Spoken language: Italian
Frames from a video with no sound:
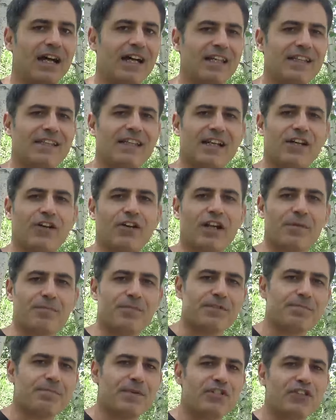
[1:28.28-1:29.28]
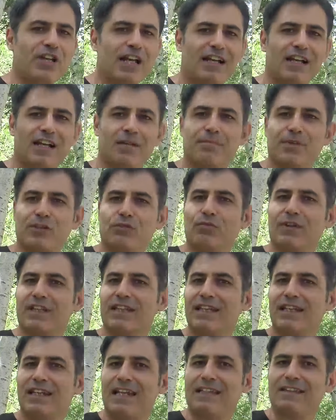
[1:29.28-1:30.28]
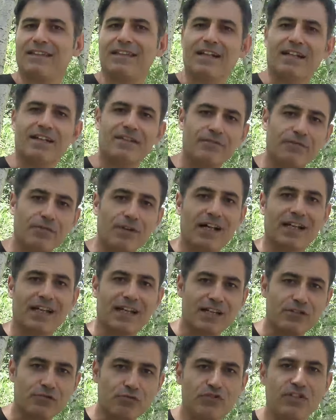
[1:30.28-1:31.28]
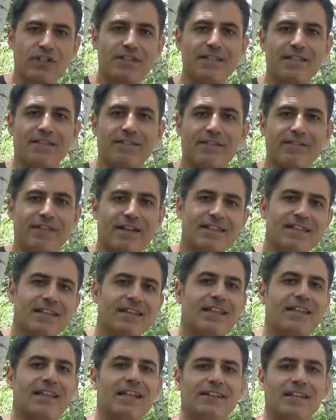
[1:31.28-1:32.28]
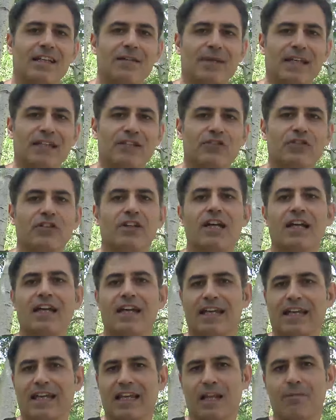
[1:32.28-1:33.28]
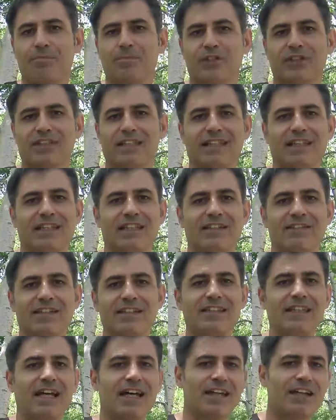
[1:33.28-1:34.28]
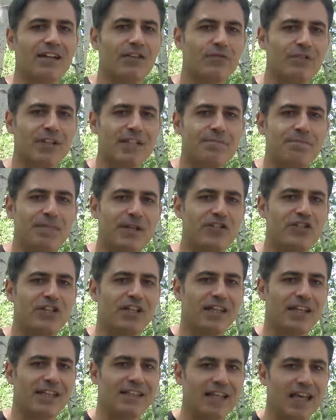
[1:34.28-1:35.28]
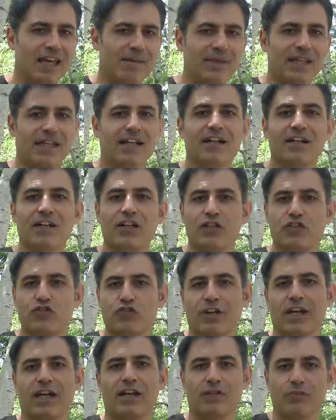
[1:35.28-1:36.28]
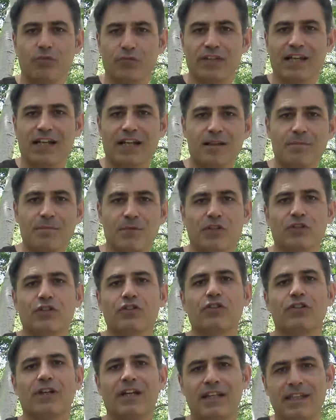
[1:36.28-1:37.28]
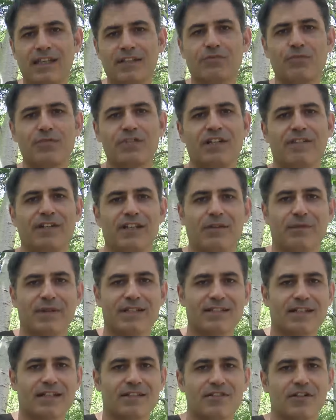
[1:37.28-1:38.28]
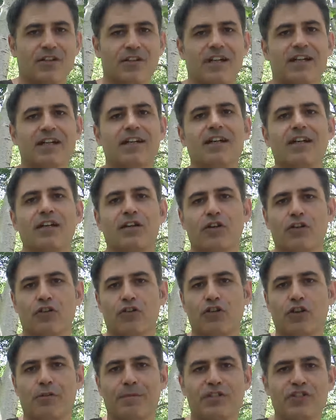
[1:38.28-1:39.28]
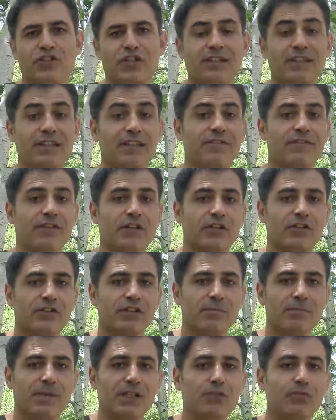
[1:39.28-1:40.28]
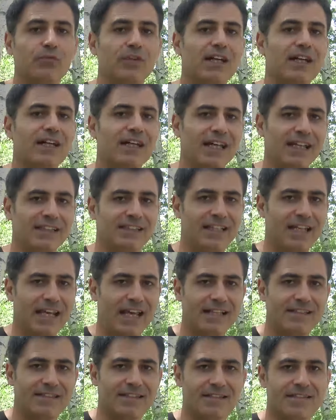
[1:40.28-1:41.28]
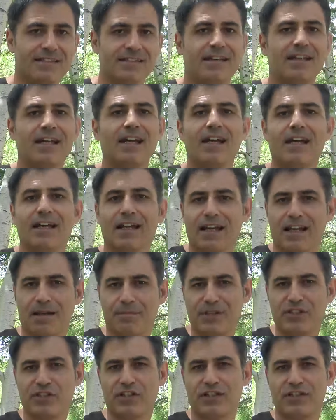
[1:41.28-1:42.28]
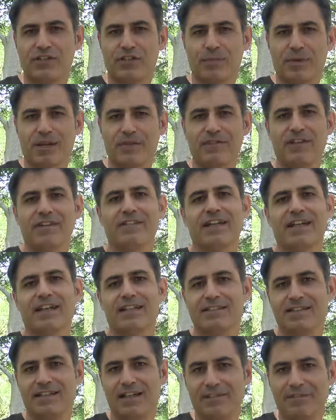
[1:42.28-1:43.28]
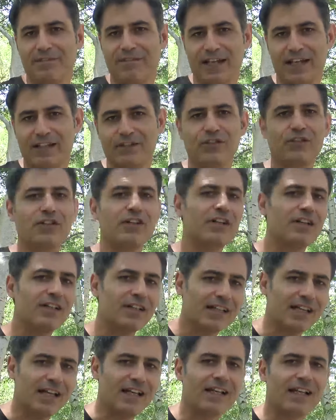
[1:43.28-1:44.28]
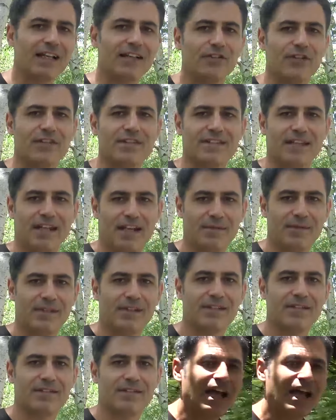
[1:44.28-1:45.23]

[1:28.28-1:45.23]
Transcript: A rendere ancora più speciale la Betulla dell'Etna fu anche la successiva fase di adattamento, che l'ha portata a diventare una specie endemica, cioè unica al mondo ed esclusiva di questa zona, col nome scientifico di Betula etnensis, capace di sopravvivere sia al freddo che al caldo estremo.